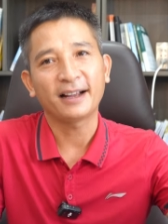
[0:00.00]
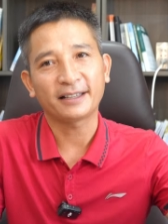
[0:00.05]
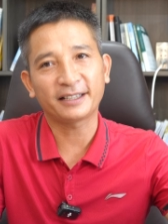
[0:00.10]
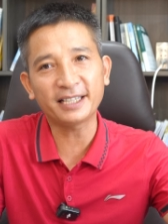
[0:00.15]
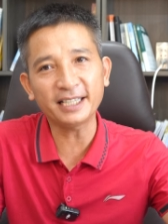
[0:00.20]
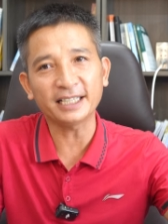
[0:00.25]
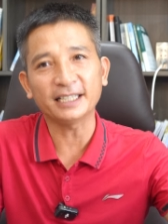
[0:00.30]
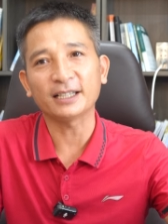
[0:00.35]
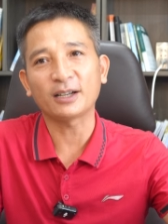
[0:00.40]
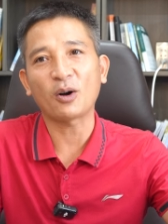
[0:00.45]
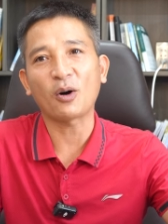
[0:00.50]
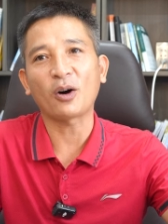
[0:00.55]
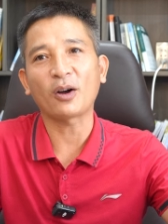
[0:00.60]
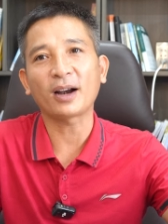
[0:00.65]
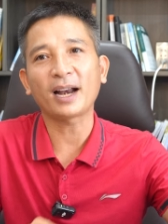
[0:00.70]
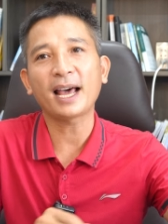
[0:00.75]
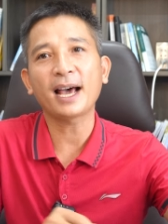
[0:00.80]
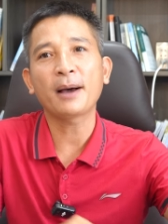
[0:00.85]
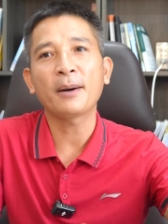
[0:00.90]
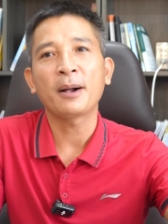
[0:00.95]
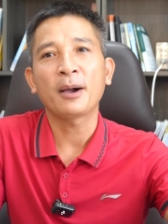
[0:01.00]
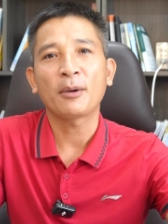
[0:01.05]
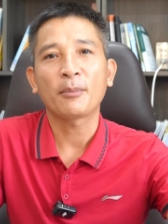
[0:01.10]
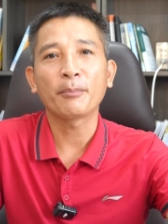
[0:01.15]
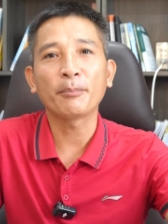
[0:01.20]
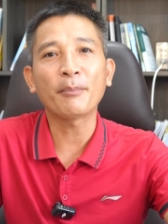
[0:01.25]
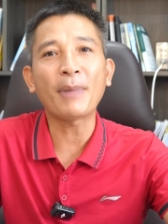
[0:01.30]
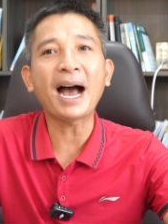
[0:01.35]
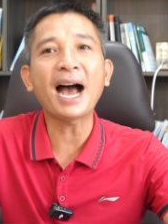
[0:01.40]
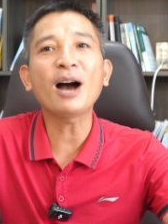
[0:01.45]
chỉ có là
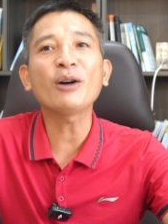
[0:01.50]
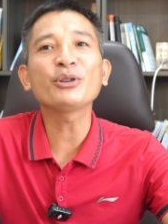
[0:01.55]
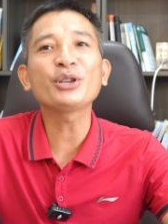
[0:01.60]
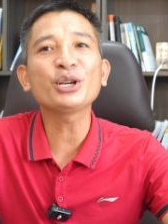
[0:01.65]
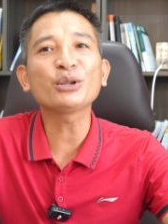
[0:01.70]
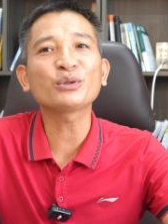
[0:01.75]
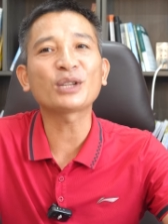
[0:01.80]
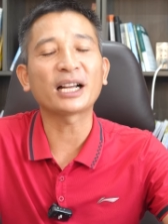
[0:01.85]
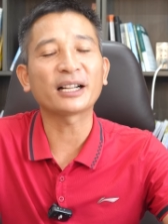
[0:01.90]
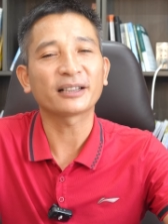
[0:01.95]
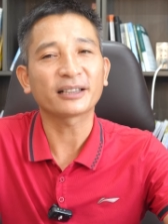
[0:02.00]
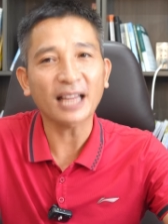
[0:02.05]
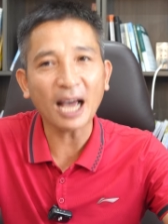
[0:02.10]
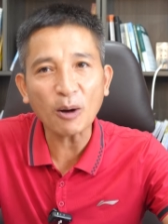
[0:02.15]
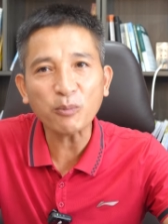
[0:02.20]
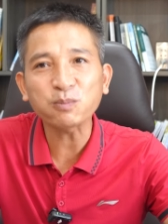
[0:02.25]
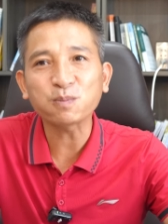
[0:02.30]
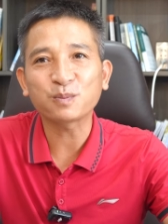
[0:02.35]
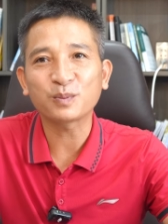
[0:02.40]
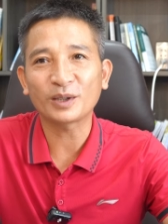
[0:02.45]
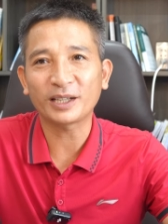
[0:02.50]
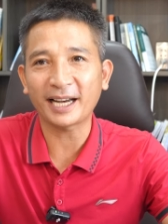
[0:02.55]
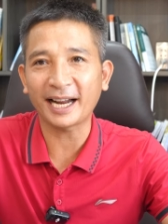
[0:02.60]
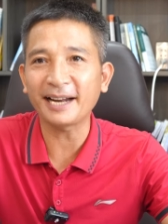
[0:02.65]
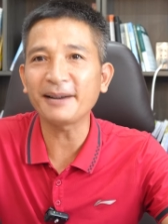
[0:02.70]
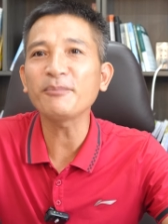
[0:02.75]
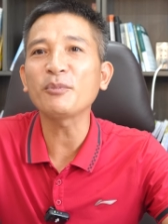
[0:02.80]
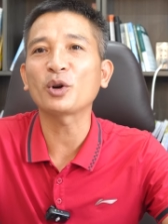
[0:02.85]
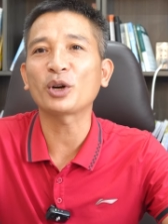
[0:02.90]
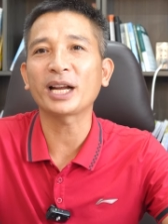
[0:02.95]
bao nhiêu tấn thóc
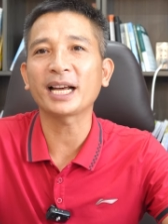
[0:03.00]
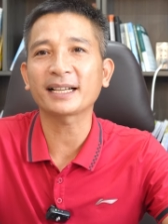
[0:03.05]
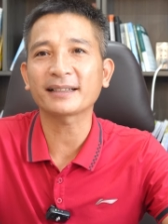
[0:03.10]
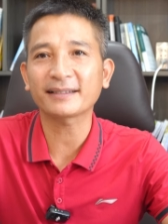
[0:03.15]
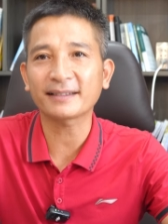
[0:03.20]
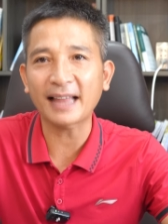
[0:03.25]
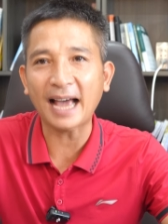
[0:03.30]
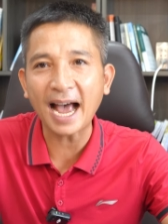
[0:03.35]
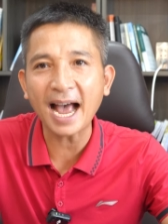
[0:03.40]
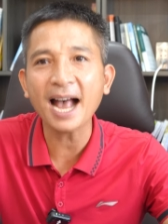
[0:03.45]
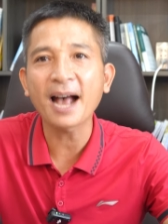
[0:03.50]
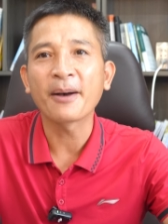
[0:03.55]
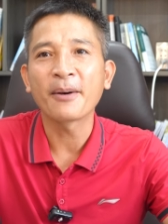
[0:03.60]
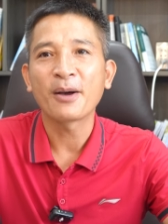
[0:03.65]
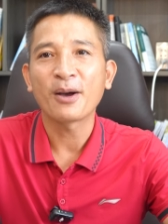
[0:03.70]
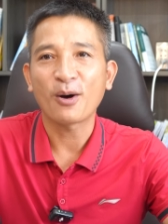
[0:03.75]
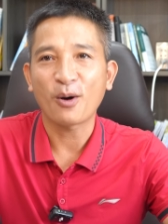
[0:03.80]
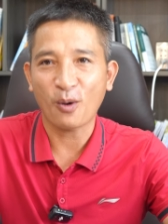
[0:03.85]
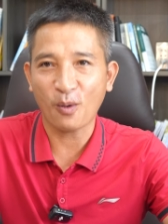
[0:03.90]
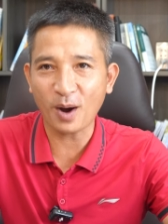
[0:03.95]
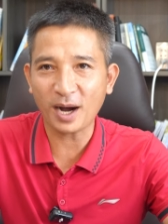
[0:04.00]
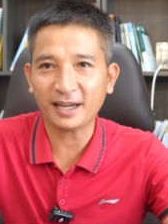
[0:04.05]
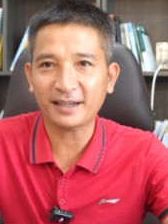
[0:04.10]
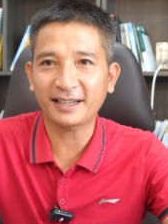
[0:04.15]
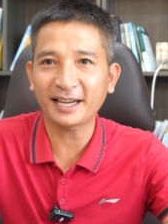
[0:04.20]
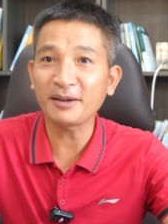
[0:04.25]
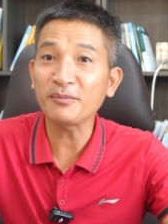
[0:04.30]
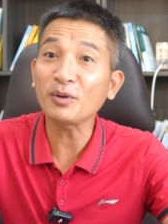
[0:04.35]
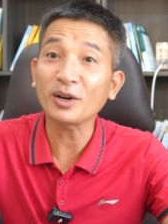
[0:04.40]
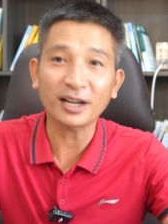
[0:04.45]
trên một hecta hoặc
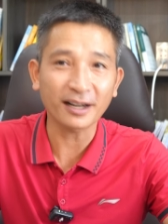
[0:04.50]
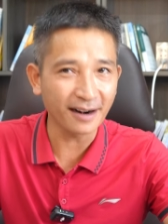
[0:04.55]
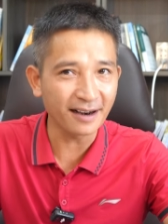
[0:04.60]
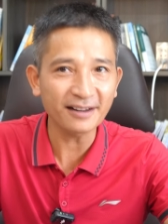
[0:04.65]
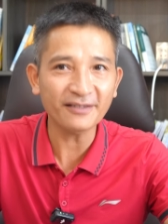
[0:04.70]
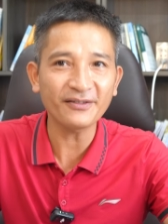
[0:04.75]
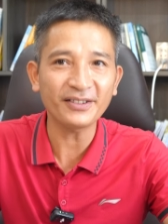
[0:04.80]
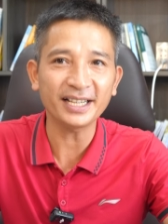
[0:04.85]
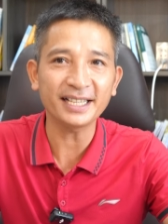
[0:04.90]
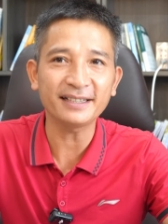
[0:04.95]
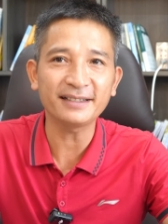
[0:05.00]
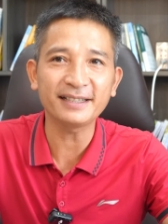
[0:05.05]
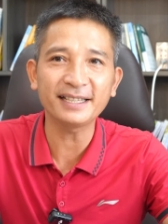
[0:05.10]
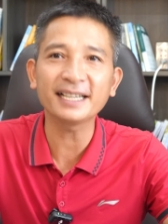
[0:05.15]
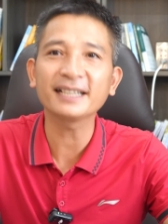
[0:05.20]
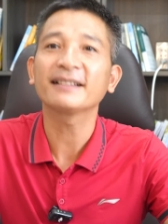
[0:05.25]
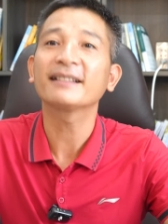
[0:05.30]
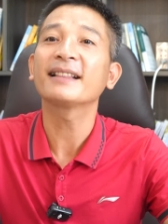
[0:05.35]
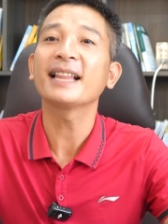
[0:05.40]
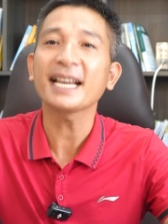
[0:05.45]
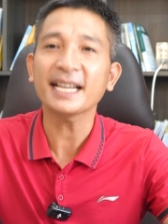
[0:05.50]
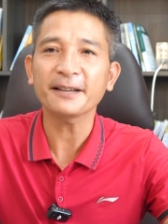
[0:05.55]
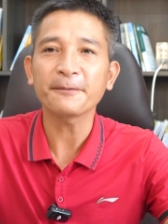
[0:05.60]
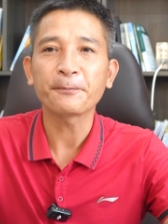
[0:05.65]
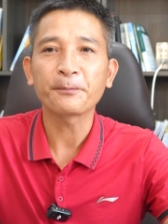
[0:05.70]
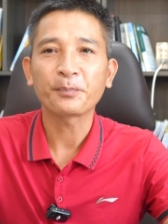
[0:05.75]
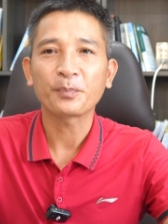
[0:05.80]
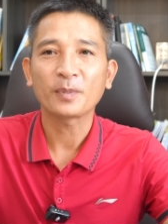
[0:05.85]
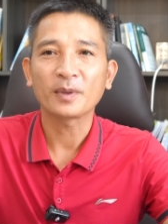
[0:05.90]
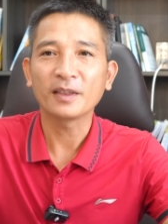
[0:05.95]
trên một đơn vị diện
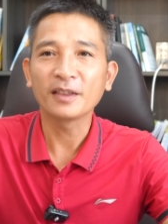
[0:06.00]
tích.